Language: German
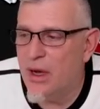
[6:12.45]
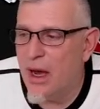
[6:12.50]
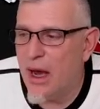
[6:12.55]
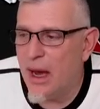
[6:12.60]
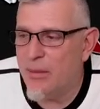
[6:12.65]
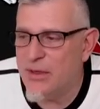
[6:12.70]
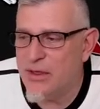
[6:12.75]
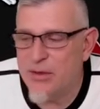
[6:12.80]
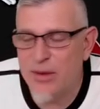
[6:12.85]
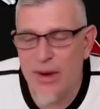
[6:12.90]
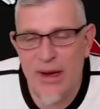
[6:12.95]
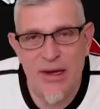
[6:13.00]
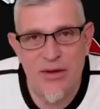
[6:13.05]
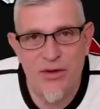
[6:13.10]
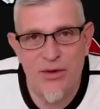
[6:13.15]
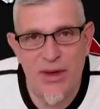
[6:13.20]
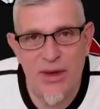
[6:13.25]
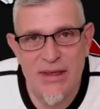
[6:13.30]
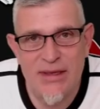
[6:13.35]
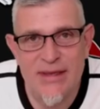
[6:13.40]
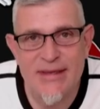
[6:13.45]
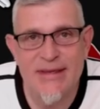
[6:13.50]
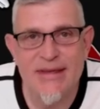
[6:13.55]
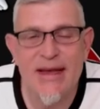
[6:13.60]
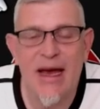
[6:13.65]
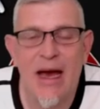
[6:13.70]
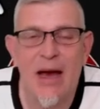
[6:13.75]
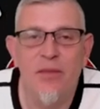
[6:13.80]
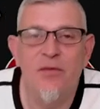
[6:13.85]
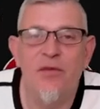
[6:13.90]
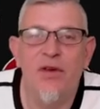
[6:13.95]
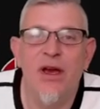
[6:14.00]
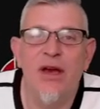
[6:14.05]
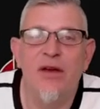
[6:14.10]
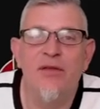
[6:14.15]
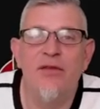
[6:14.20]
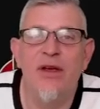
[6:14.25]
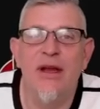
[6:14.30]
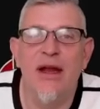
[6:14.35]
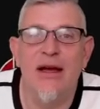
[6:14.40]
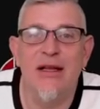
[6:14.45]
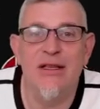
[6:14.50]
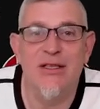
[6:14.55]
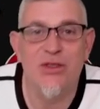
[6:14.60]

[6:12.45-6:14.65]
Am 22. haben wir wieder